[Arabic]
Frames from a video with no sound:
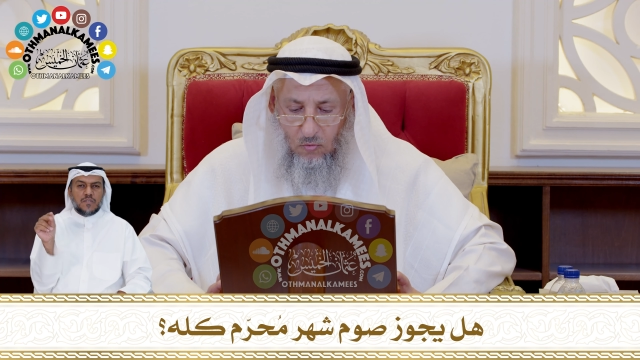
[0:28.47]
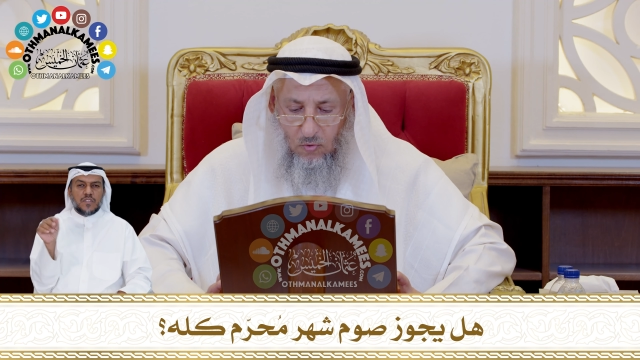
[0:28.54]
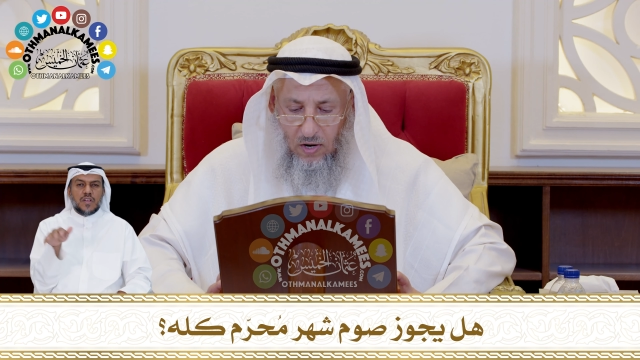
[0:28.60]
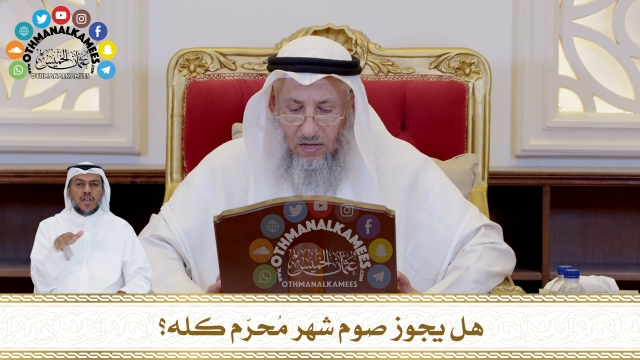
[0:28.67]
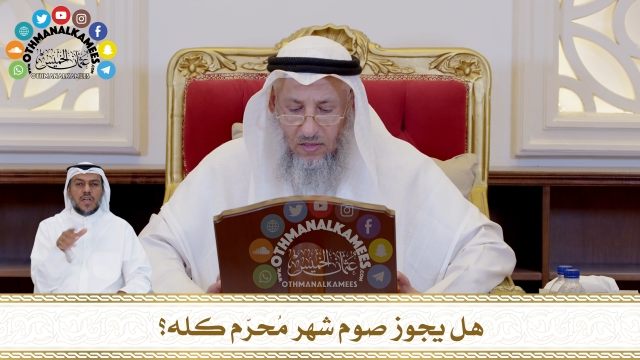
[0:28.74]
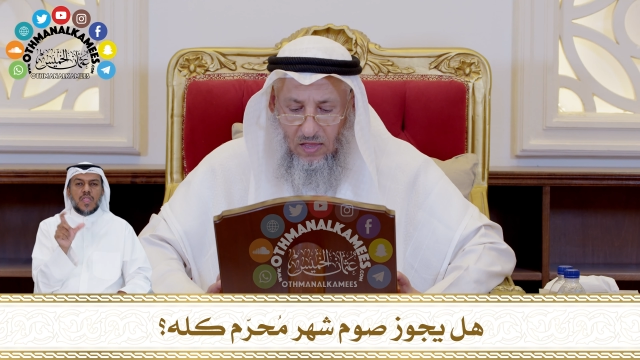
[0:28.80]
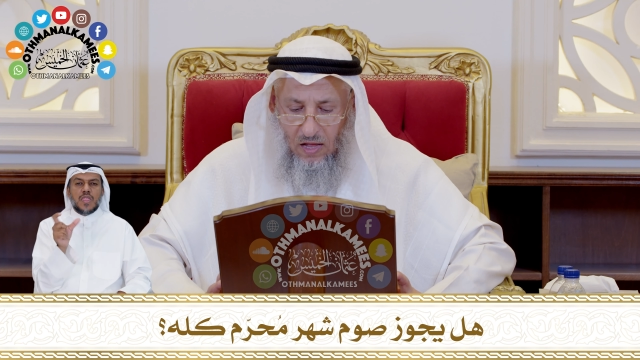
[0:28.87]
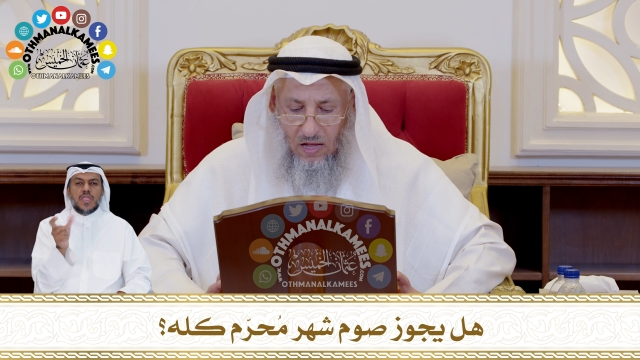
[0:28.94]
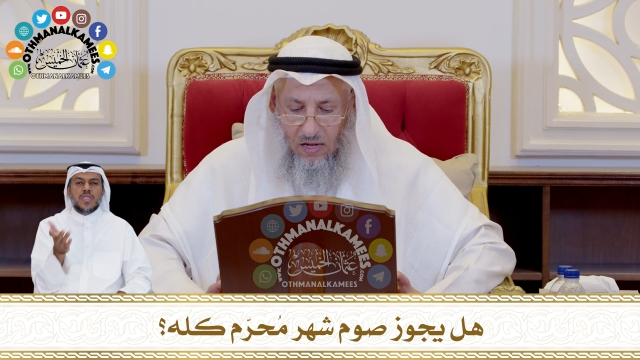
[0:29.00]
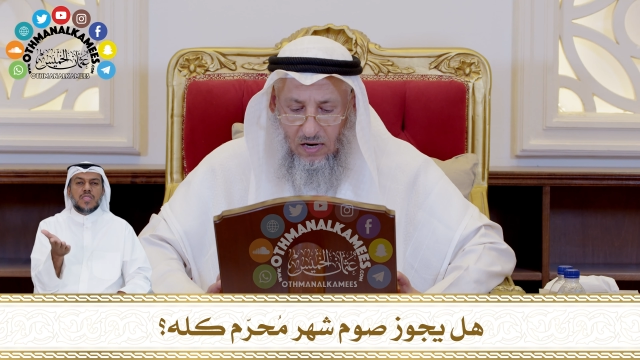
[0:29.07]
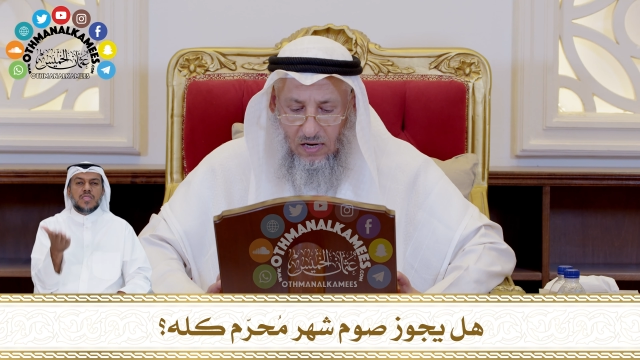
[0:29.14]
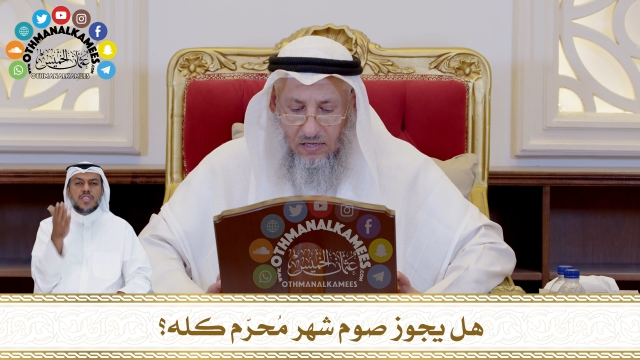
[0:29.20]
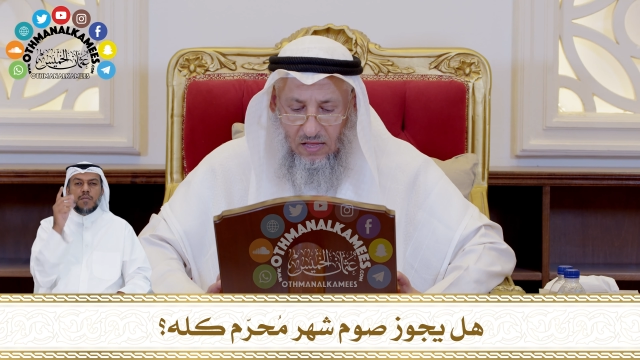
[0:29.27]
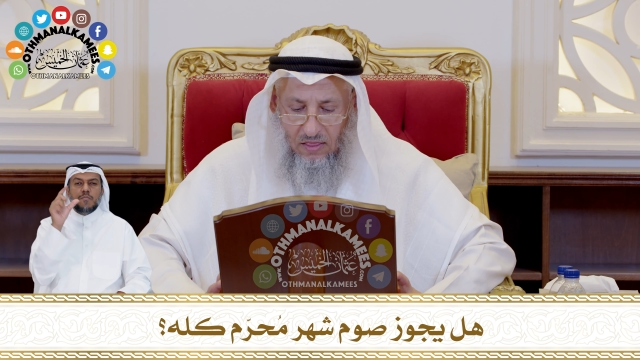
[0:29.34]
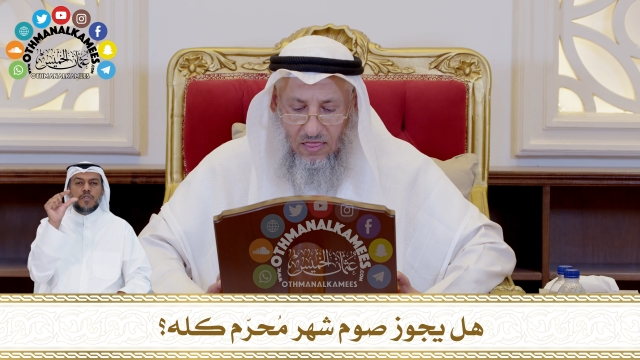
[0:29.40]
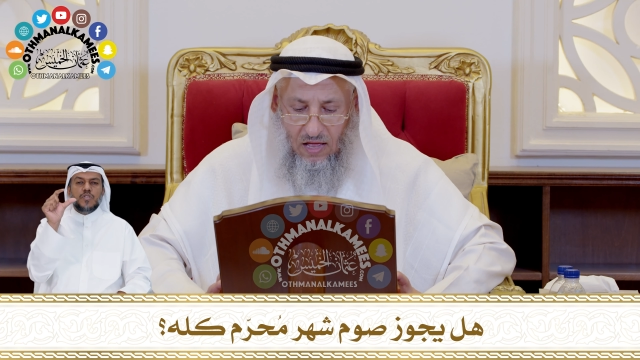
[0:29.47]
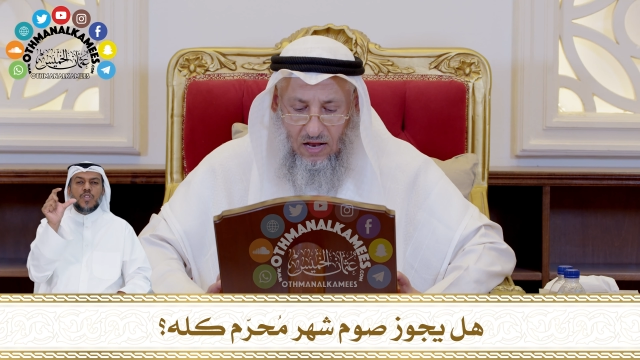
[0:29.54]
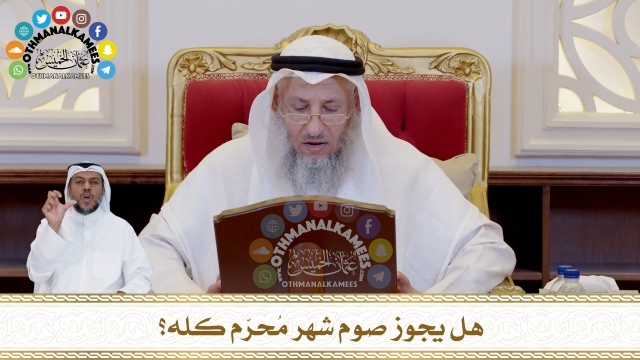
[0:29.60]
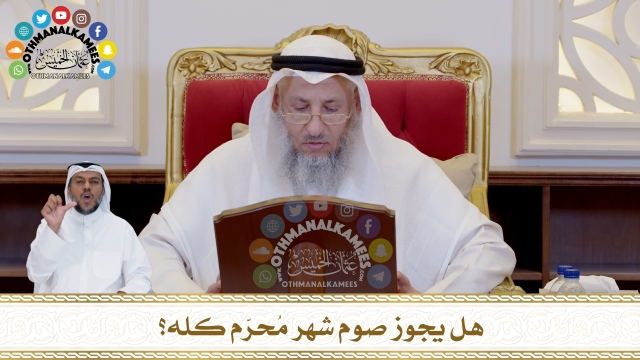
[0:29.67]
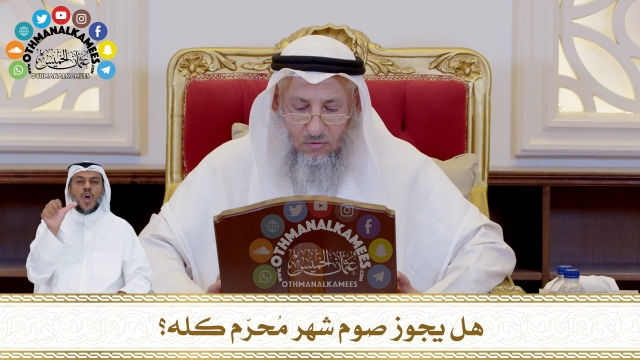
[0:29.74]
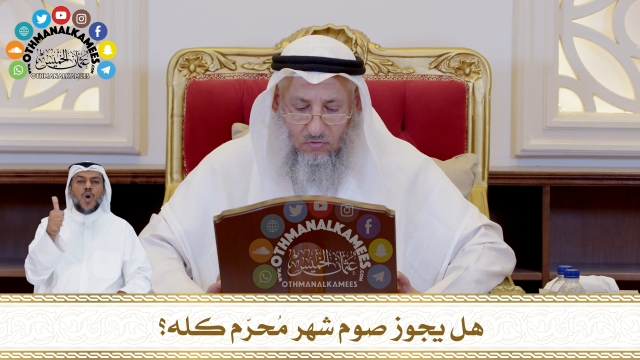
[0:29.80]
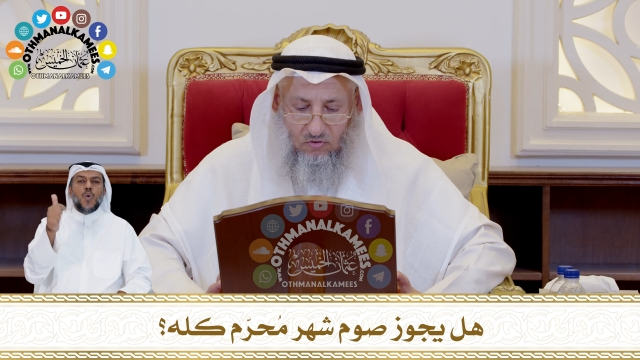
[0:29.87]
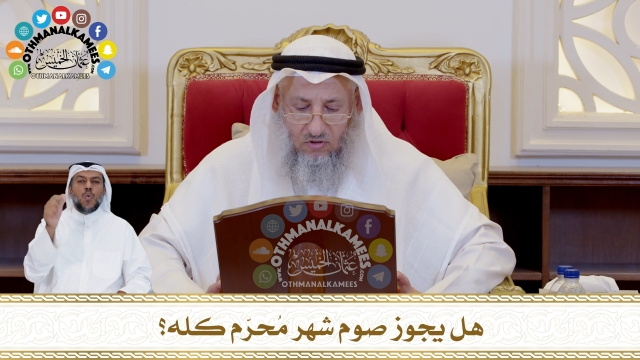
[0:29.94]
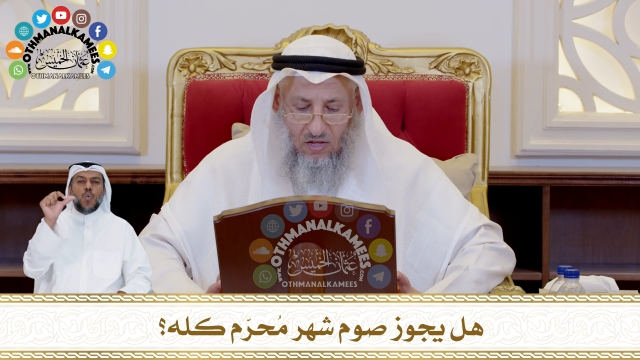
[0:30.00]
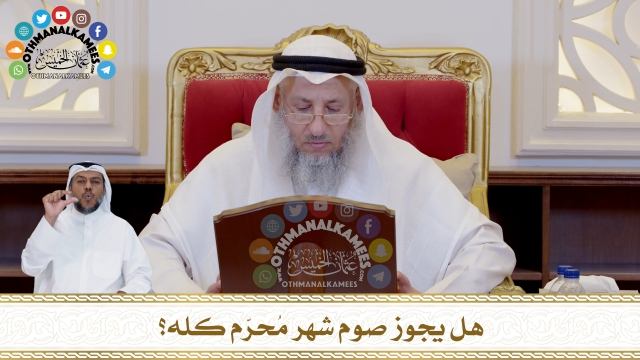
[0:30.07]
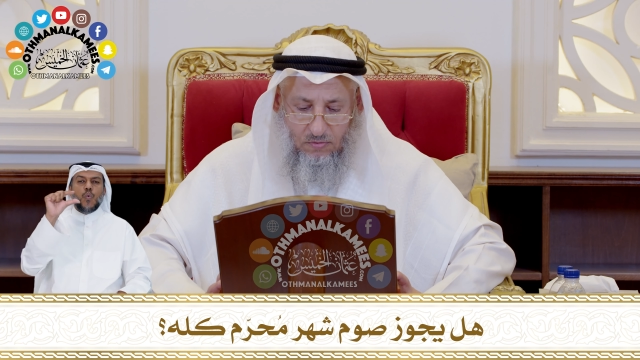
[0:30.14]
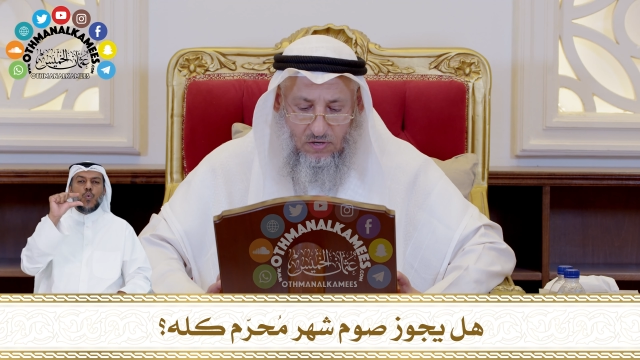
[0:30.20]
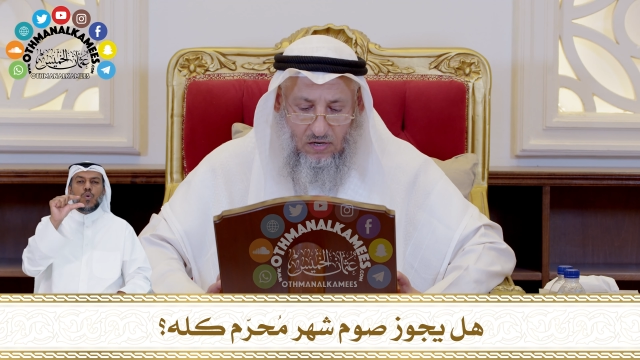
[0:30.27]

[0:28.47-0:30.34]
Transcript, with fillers: وإذا أراد ثالث صيام